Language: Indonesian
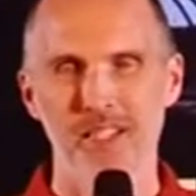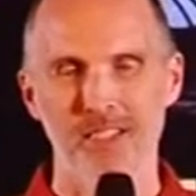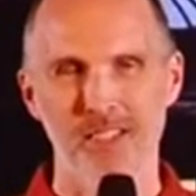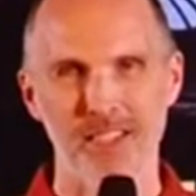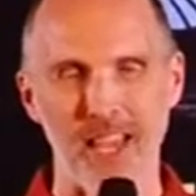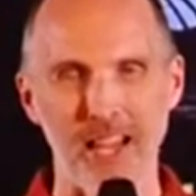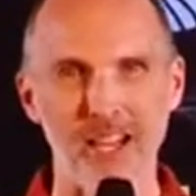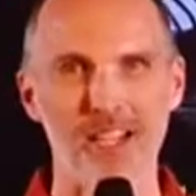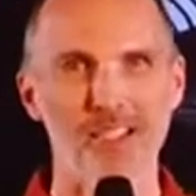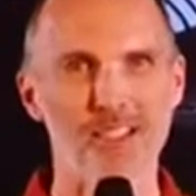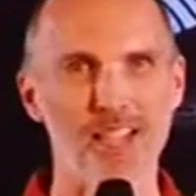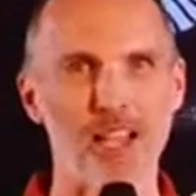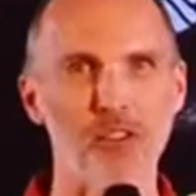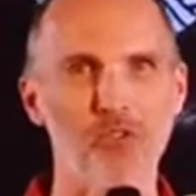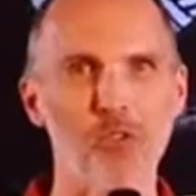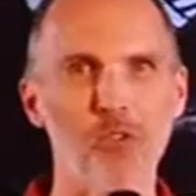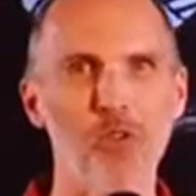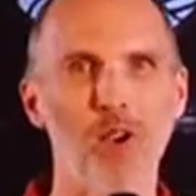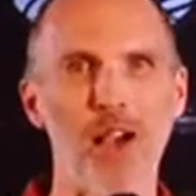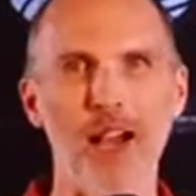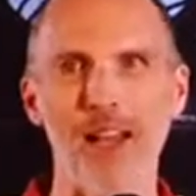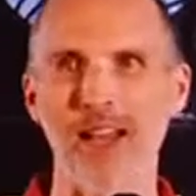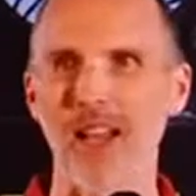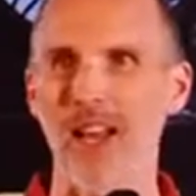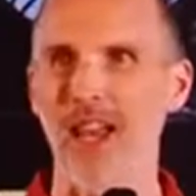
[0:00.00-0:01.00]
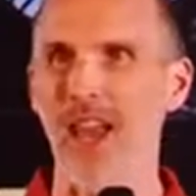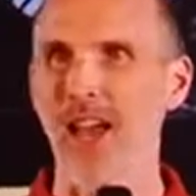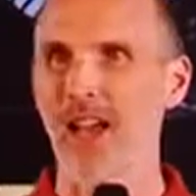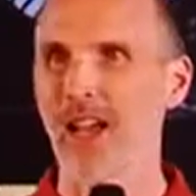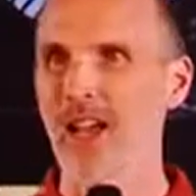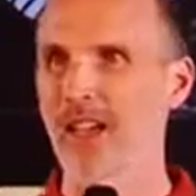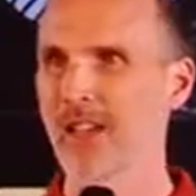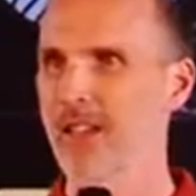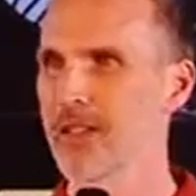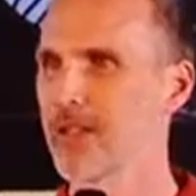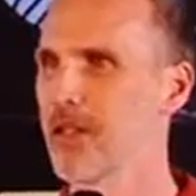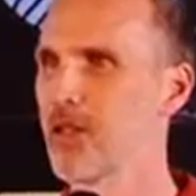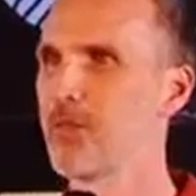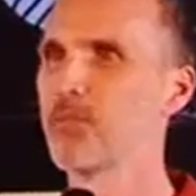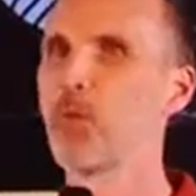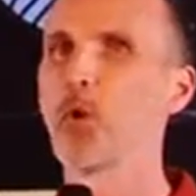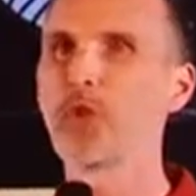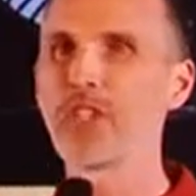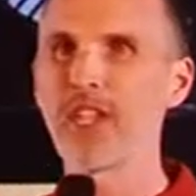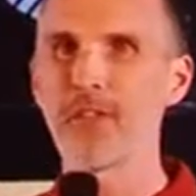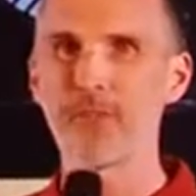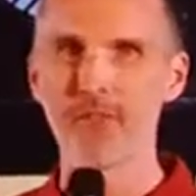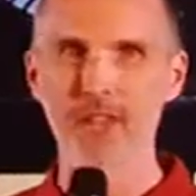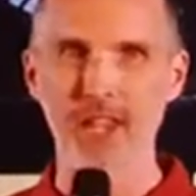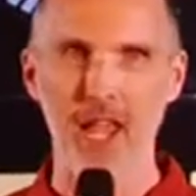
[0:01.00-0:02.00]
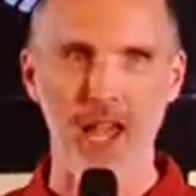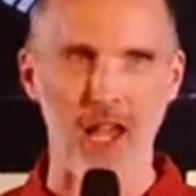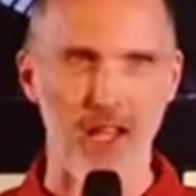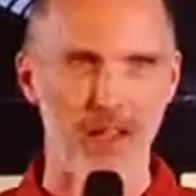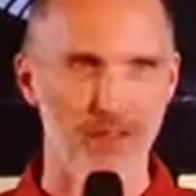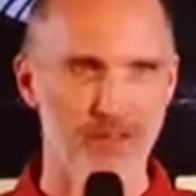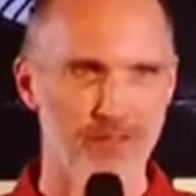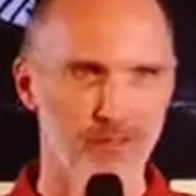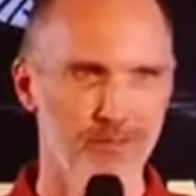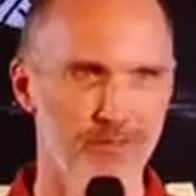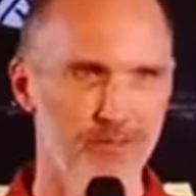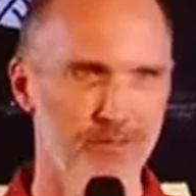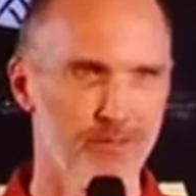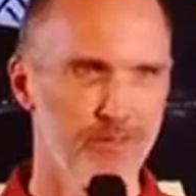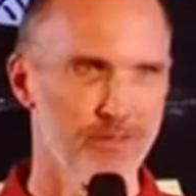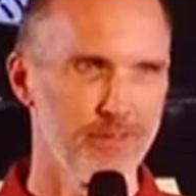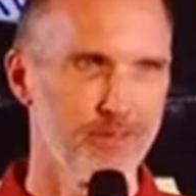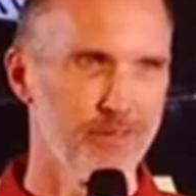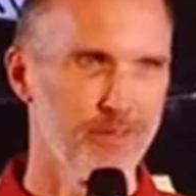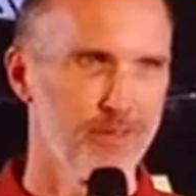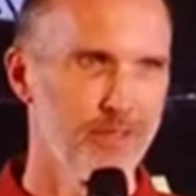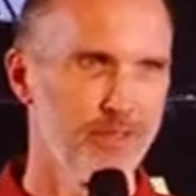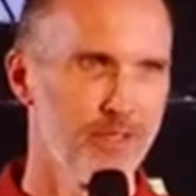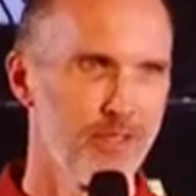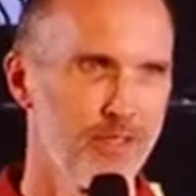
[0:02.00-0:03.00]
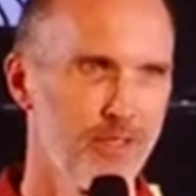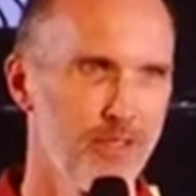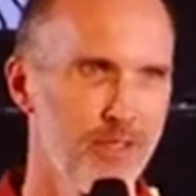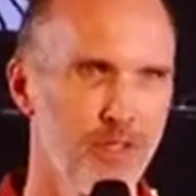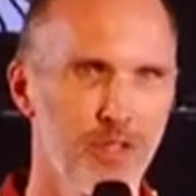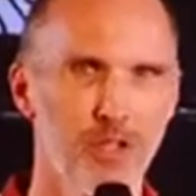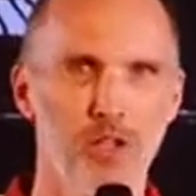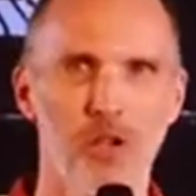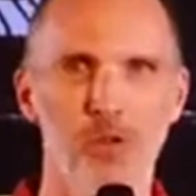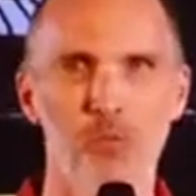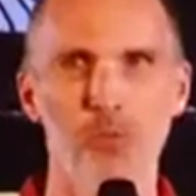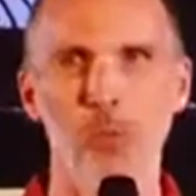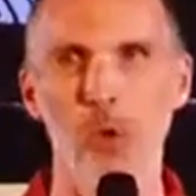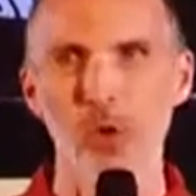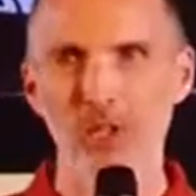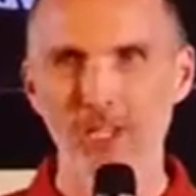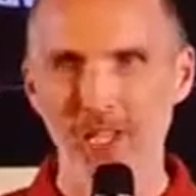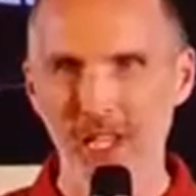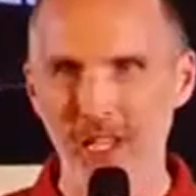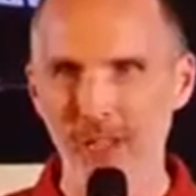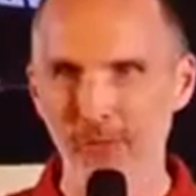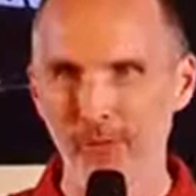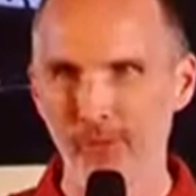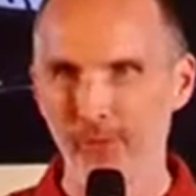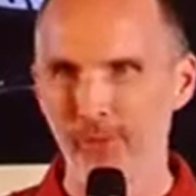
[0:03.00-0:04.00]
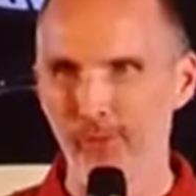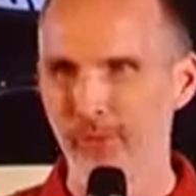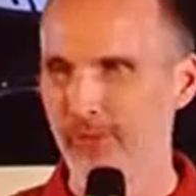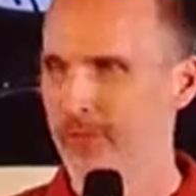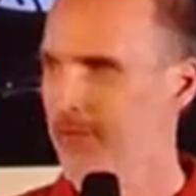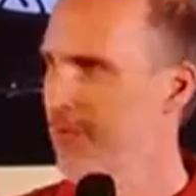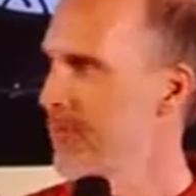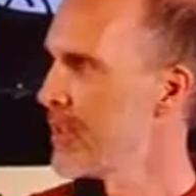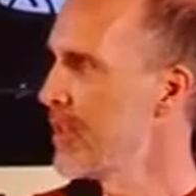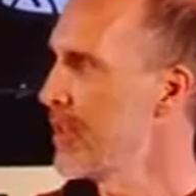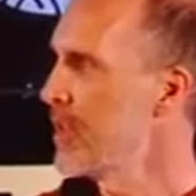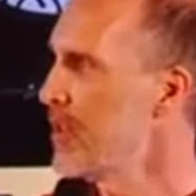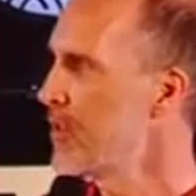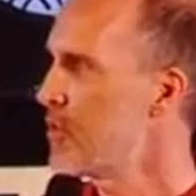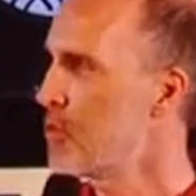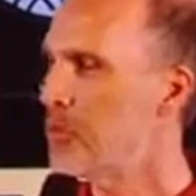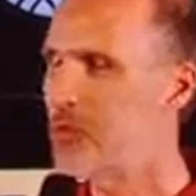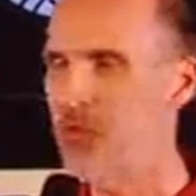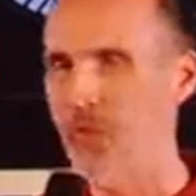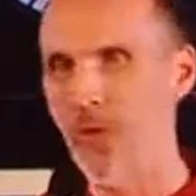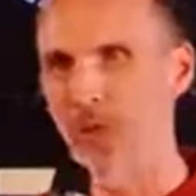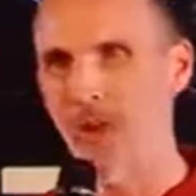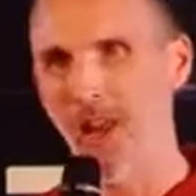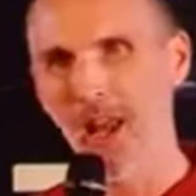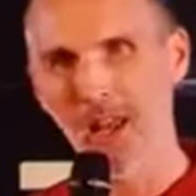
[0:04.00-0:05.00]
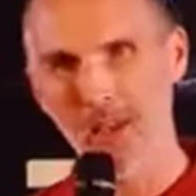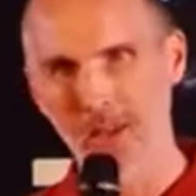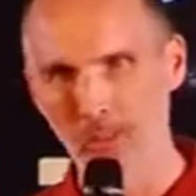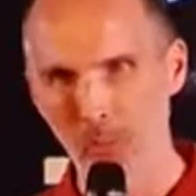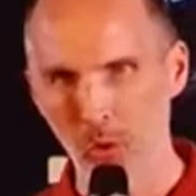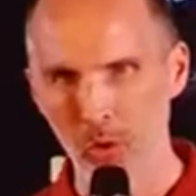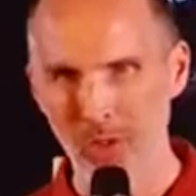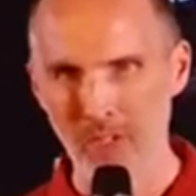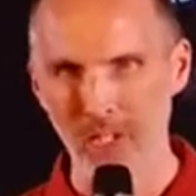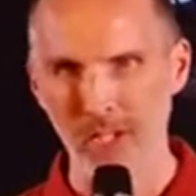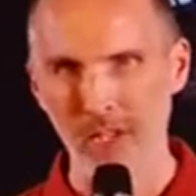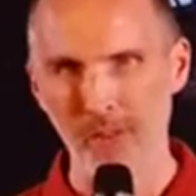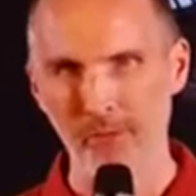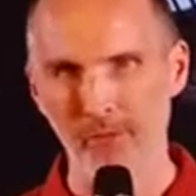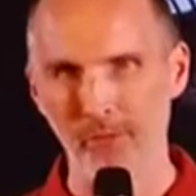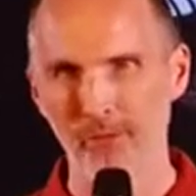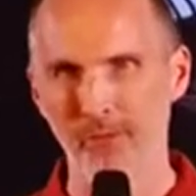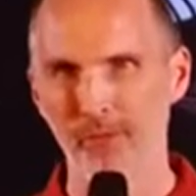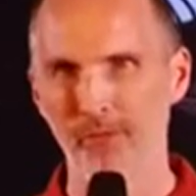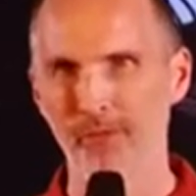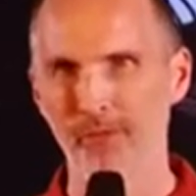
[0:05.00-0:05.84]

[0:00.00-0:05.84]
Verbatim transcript: Salah satu adalah motifnya. Motif susunan motif,